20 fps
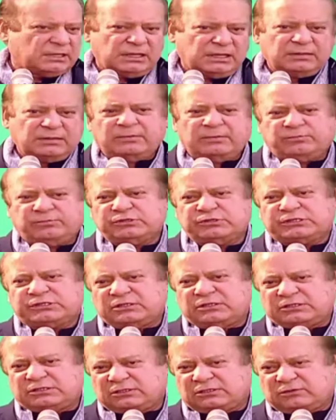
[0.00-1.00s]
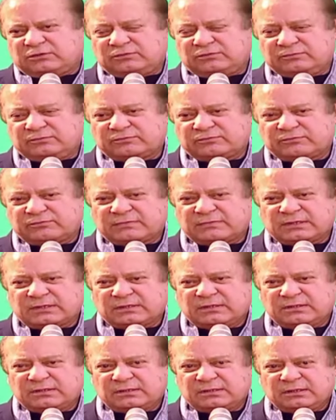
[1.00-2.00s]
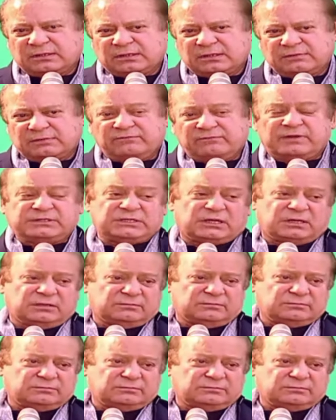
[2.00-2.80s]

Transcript: बिजली सार्फिन को रिलीफ देने और विफाकी